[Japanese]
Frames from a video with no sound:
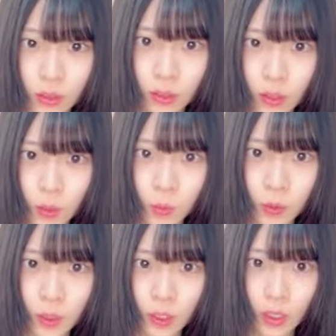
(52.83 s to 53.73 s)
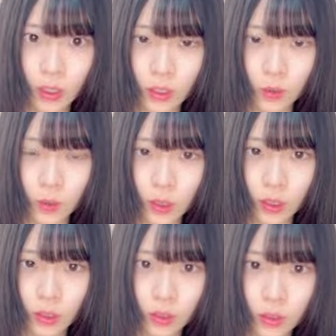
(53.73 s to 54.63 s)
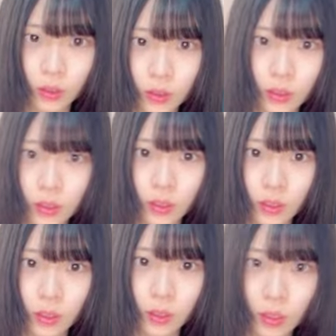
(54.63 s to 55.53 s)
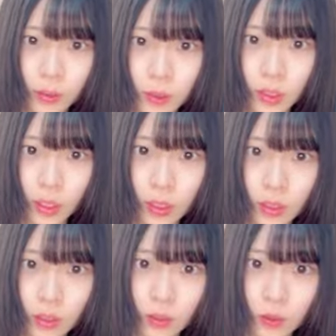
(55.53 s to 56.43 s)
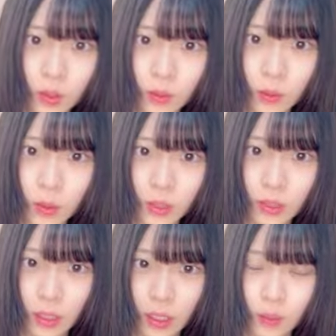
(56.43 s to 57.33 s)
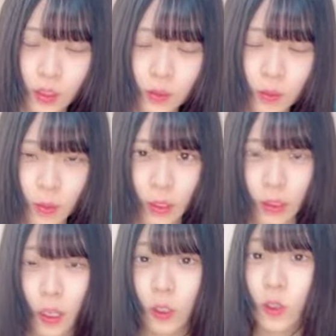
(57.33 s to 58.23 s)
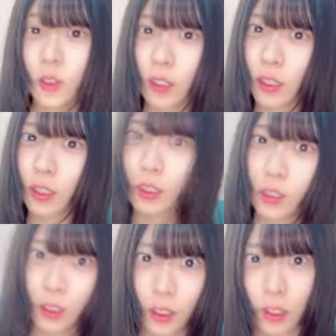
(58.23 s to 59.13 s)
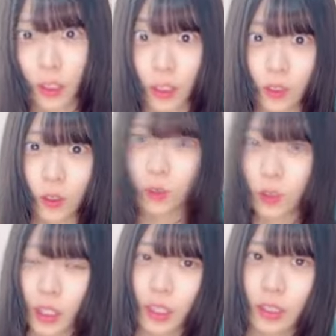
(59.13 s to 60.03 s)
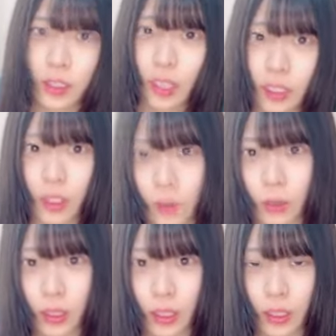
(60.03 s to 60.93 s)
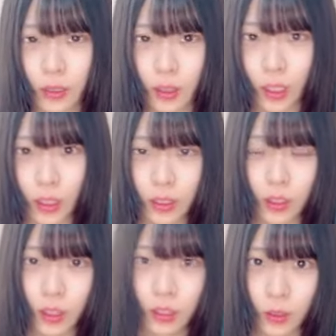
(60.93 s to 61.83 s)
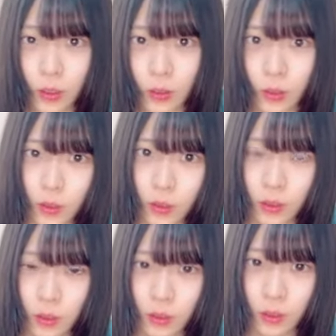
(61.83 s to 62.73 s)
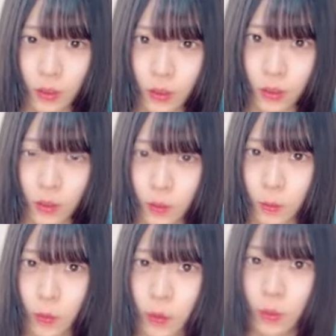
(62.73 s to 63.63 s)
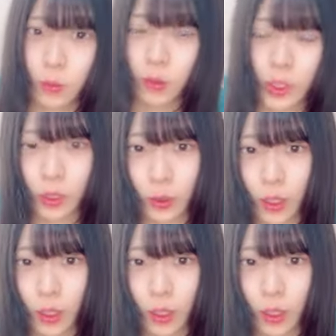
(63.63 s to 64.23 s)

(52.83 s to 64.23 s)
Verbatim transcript: 地球もんさんちゃんこさんありがとうママさんありがとうおつまみんですかおつまみい今日さ今日ホケラジなんだよみんなホケラジです今日もうもう1週